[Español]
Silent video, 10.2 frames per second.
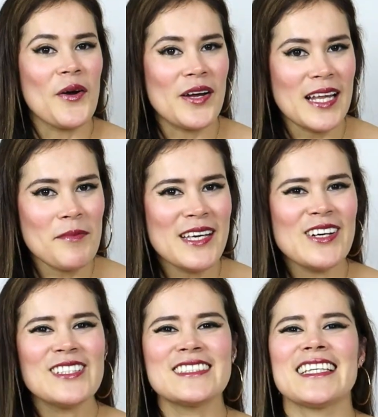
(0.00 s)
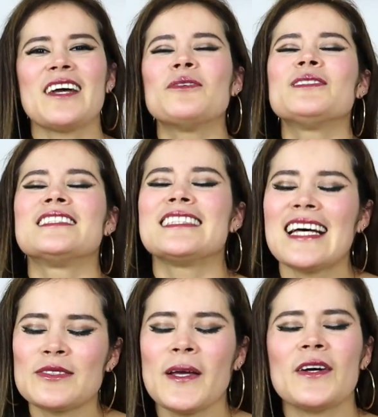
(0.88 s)
Hola amigos, qué
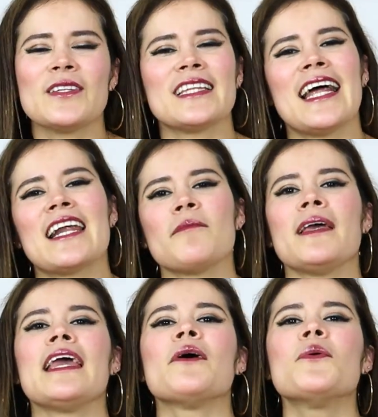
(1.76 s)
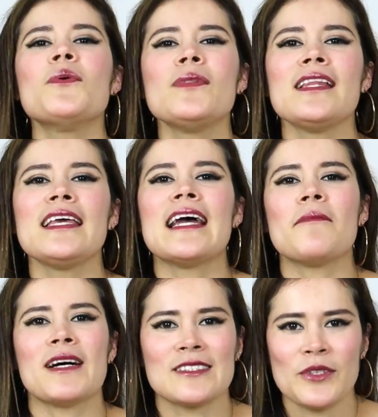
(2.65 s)
gustazo encontrarme un día
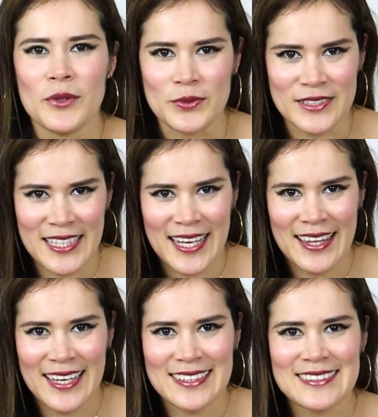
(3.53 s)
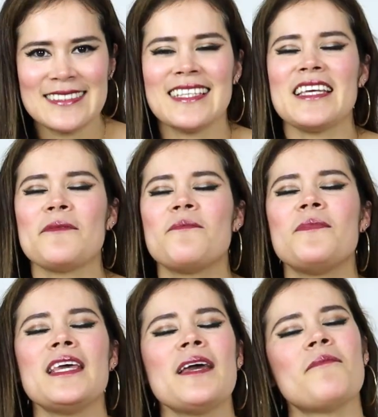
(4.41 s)
más con ustedes y
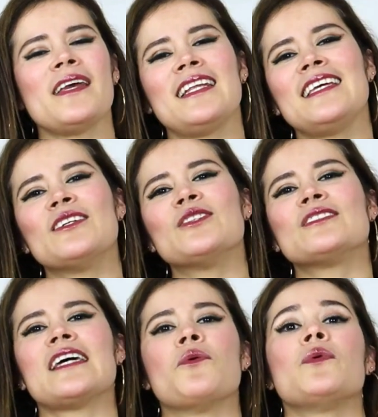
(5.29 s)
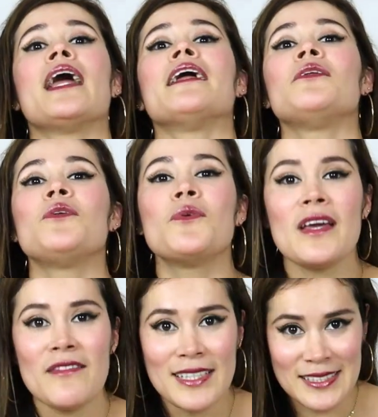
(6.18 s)
bienvenidos a una
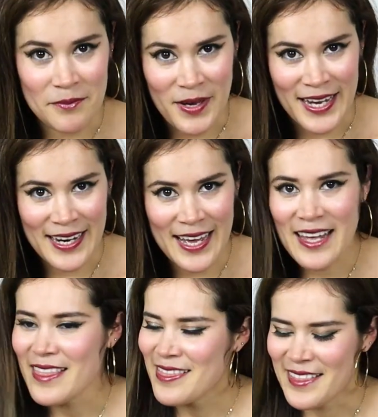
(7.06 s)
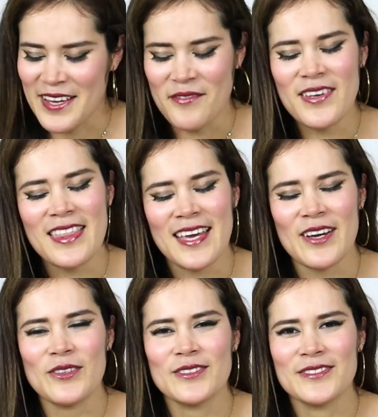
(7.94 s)
nueva semana de
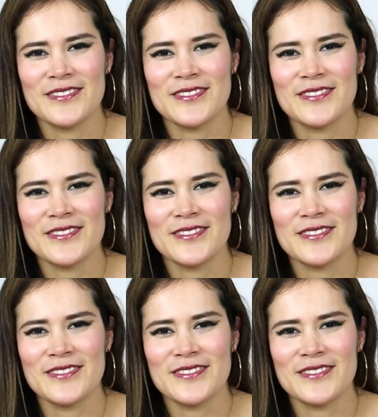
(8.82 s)
video.